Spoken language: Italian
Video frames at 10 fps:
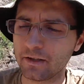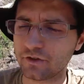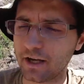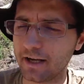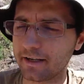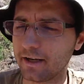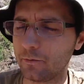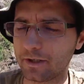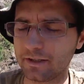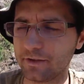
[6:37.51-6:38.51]
c'è anche
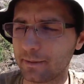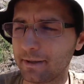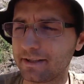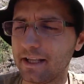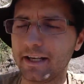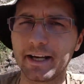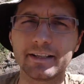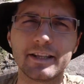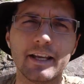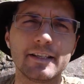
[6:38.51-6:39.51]
un'attività batterica
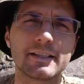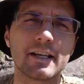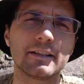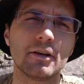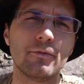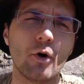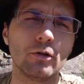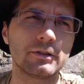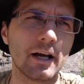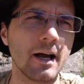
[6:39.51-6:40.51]
intensa
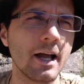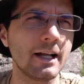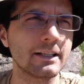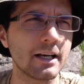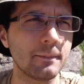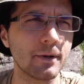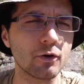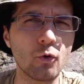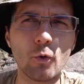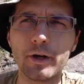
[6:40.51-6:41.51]
talvolta, tale per
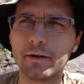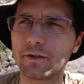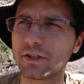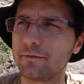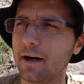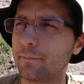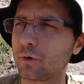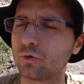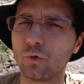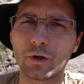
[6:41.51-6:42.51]
cui si va a
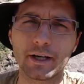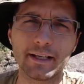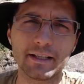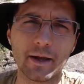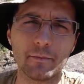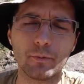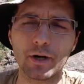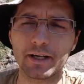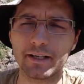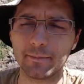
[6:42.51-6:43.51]
produrre nel tempo un
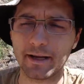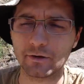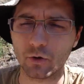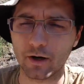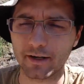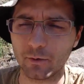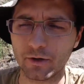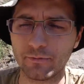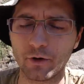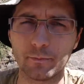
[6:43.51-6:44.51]
arricchimento anche
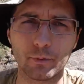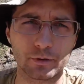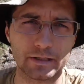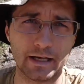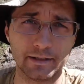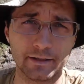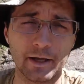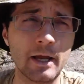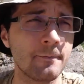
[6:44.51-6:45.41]
aurifero importante.